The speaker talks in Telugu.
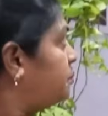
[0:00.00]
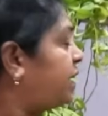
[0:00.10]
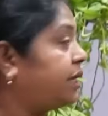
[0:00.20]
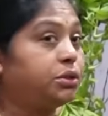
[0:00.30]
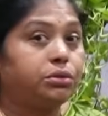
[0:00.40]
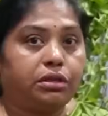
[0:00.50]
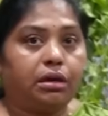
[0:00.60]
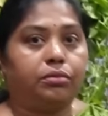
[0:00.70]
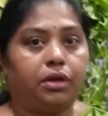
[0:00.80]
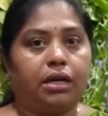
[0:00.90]
పెట్టి
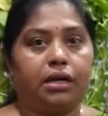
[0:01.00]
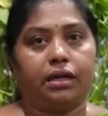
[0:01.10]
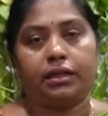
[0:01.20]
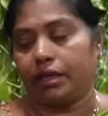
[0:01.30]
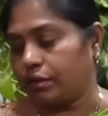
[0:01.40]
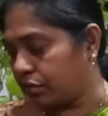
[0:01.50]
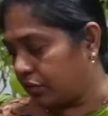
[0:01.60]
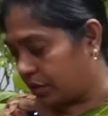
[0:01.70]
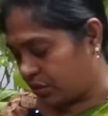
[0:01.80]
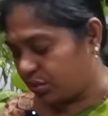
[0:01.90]
చూద్దాము అన్నట్టుగా
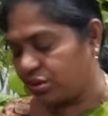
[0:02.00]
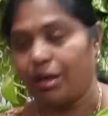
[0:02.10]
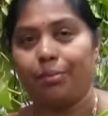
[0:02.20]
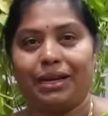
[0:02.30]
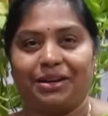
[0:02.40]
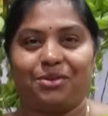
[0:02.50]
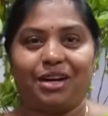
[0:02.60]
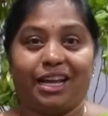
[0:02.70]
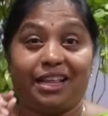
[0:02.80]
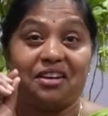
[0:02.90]
తీసుకున్నాను చూద్దాం మనకు
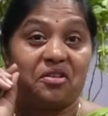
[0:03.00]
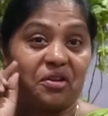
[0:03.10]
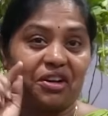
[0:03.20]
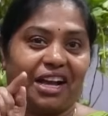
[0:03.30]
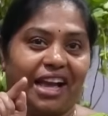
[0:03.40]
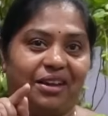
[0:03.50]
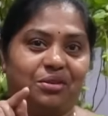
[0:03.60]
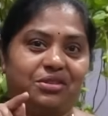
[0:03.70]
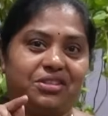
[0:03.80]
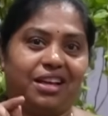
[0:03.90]
కూడా ఏదైనా ఒక కాయ
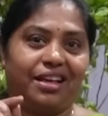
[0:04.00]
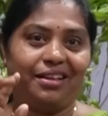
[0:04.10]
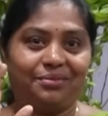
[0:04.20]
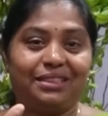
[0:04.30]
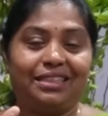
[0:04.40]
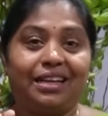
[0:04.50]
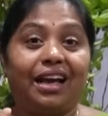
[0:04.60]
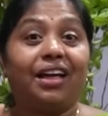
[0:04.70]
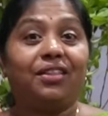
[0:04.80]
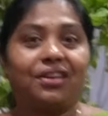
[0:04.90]
వచ్చినా
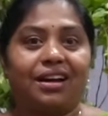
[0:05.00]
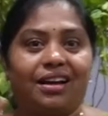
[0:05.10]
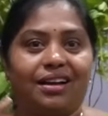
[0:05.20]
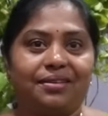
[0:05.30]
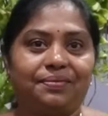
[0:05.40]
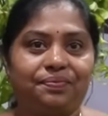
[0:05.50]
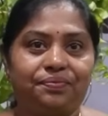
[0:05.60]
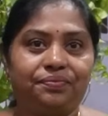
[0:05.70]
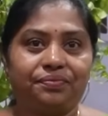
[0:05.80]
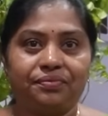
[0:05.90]
అదొక
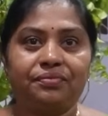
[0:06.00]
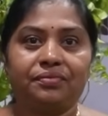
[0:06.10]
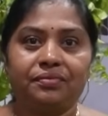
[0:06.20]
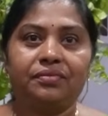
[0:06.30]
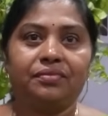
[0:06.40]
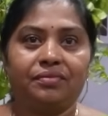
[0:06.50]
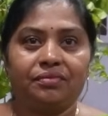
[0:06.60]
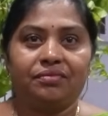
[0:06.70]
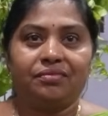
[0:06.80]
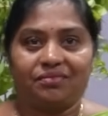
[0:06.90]
పిల్లొచ్చినా వచ్చిన
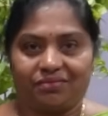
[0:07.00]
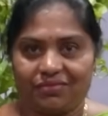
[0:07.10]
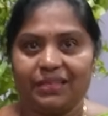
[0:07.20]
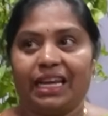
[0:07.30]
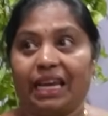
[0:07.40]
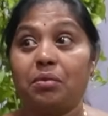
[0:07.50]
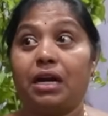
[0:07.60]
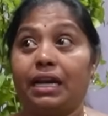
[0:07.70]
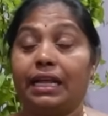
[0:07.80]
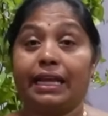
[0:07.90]
ఆనందమే
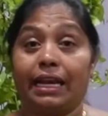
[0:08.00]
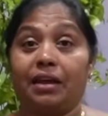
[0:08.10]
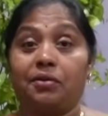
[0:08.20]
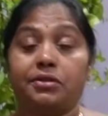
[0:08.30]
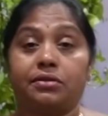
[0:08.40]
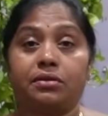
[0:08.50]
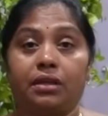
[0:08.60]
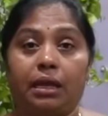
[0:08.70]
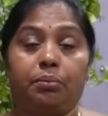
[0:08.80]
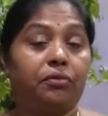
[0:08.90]
ఏమంటే అది ఎలా
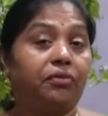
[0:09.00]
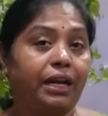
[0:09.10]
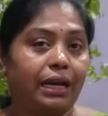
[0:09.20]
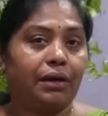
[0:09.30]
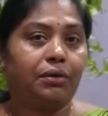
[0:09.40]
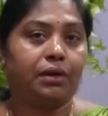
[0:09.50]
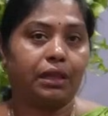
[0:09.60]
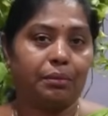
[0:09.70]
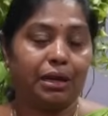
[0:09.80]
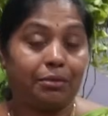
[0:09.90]
వస్తుంది పువ్వు ఎట్లా
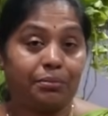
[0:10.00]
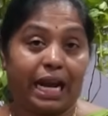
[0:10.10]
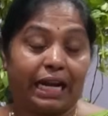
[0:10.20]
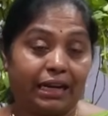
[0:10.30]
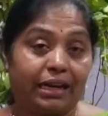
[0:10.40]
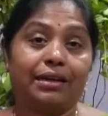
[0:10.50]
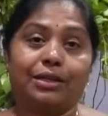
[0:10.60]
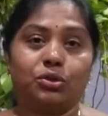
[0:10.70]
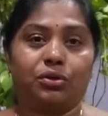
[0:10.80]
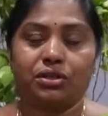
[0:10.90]
ఉంటుంది మనం
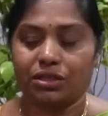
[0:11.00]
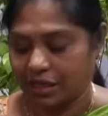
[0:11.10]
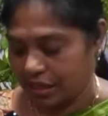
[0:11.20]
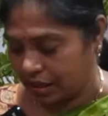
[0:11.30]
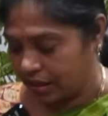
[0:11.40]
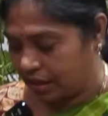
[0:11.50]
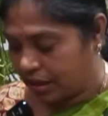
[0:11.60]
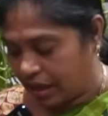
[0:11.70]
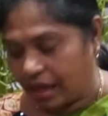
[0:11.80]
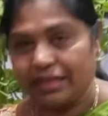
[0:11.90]
ప్రాక్టికల్గా చూడొచ్చు కదా
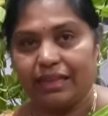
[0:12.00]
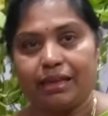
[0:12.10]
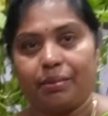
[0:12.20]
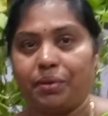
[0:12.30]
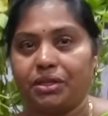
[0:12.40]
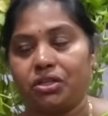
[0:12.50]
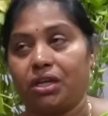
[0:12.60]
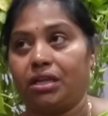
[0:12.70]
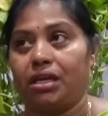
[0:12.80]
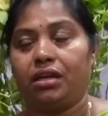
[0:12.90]
అంతే తప్పించి
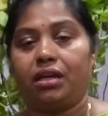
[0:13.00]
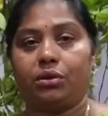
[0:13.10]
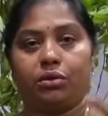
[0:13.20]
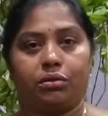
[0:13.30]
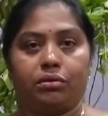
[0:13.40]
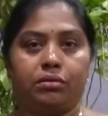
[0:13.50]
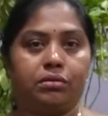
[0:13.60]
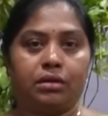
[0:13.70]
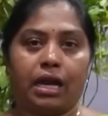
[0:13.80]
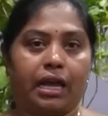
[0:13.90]
దీనికి ఏదో
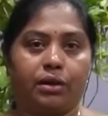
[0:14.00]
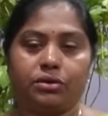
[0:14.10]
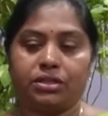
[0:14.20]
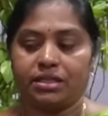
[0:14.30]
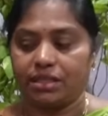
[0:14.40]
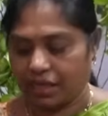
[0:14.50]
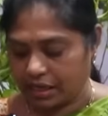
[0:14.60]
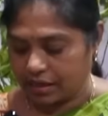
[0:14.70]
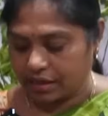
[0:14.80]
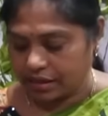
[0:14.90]
కాయలు వచ్చేస్తాయి
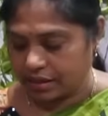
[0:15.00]
అన్న